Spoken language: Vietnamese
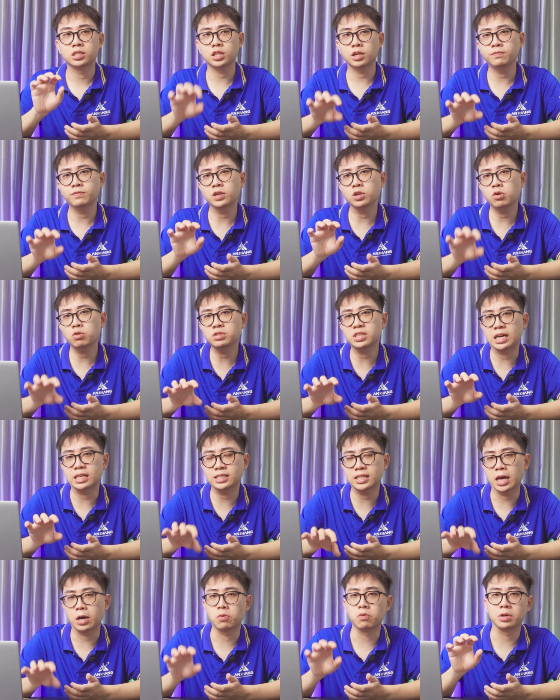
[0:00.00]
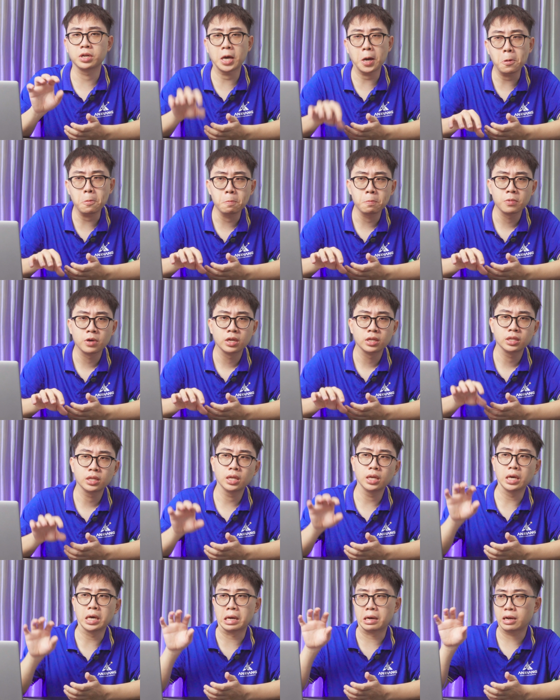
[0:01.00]
Trong phân khúc giá rẻ của Dell
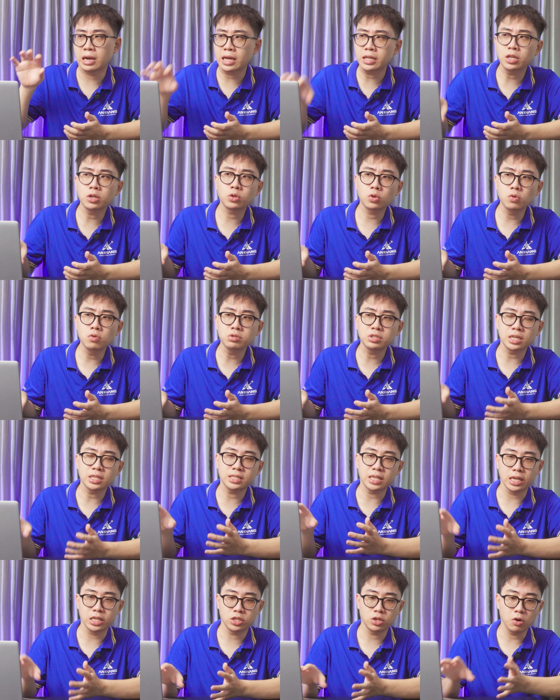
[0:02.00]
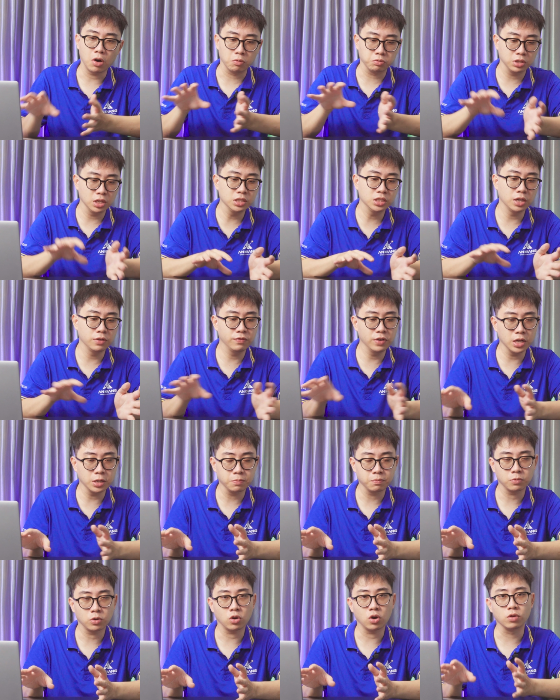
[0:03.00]
thì à, Latitude sẽ dành cho học sinh sinh viên,
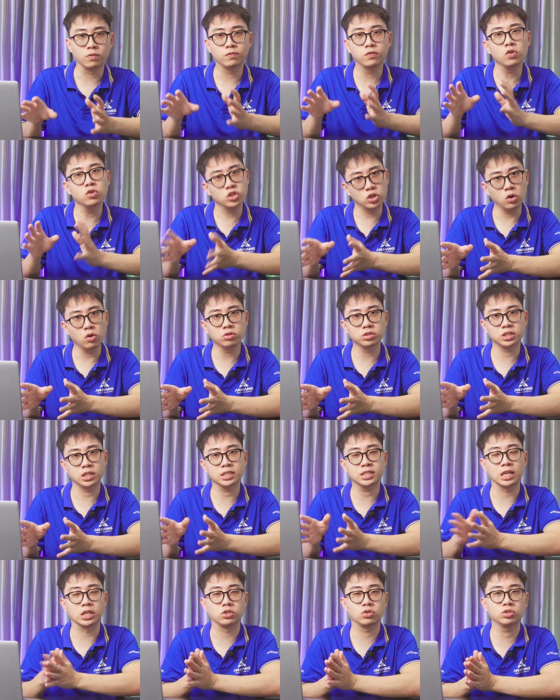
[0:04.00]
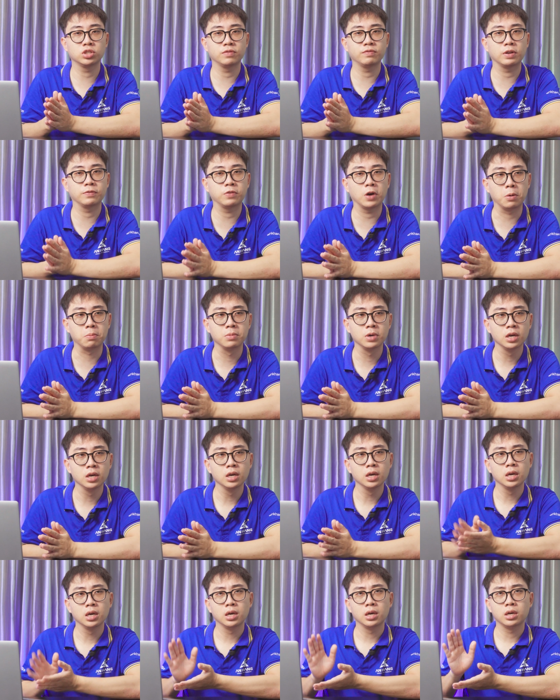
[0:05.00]
còn Vocho sẽ dành cho dân văn phòng.
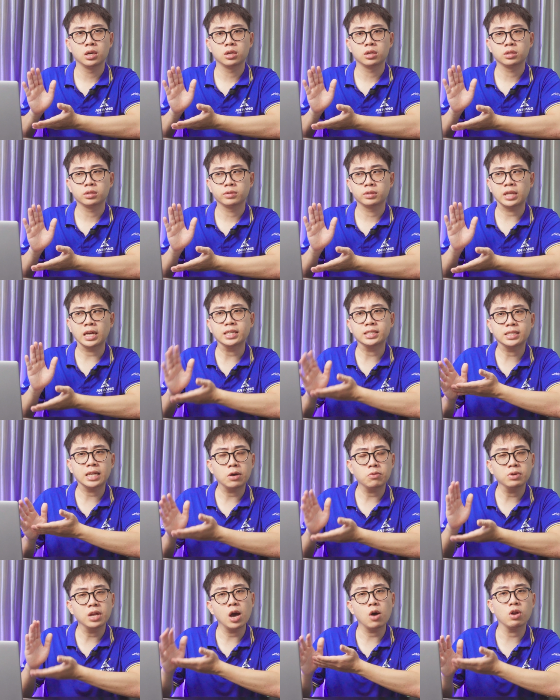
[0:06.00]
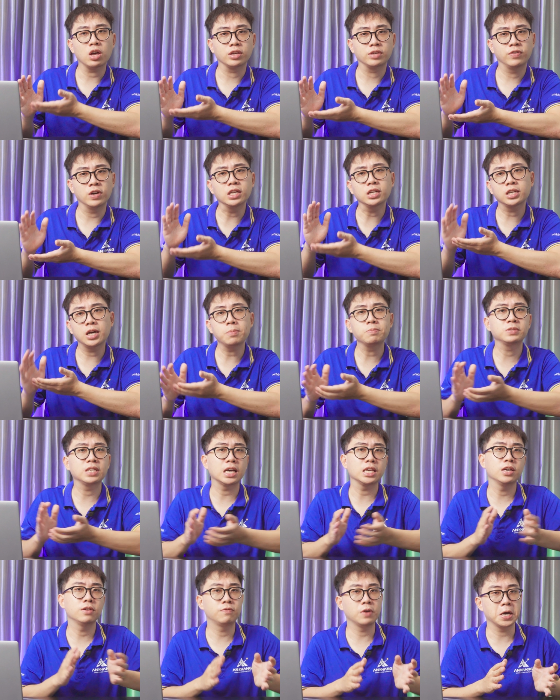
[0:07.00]
Tại sao Dell lại phân cấp ra
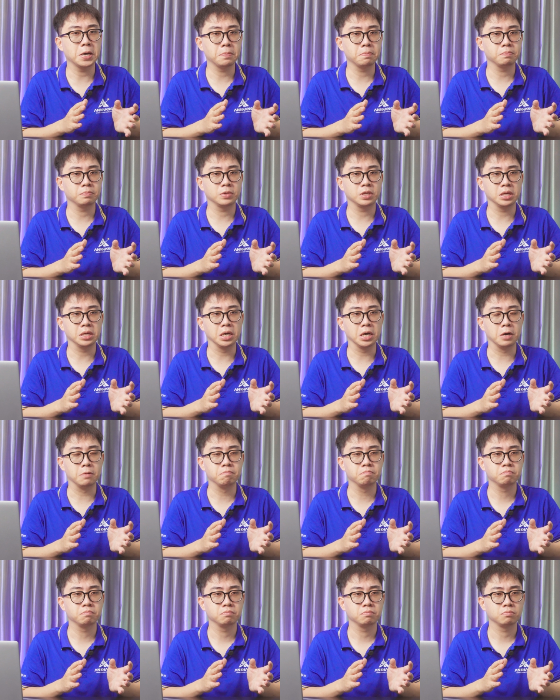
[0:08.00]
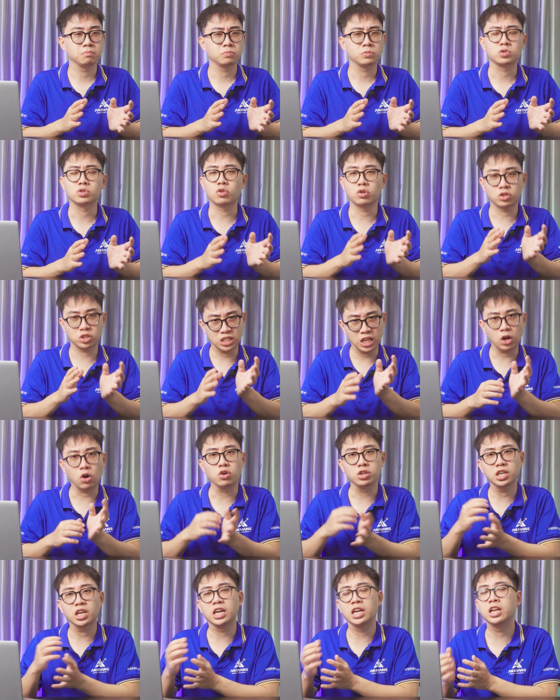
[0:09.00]
như vậy thì à, nó sẽ có
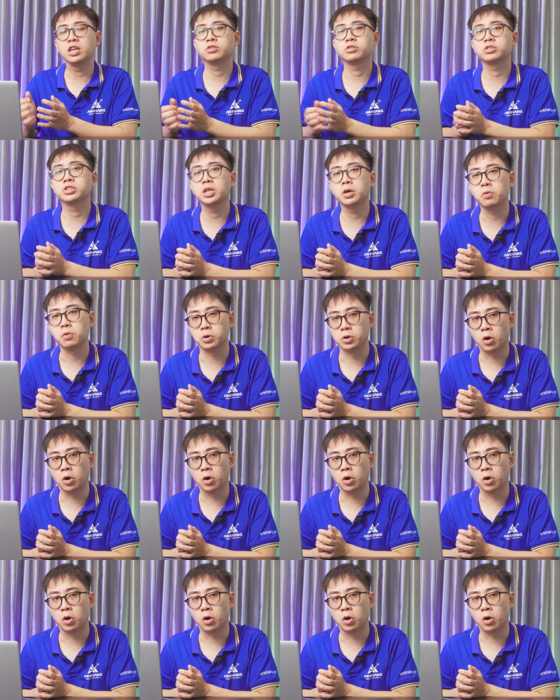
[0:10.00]
những cái lý do riêng của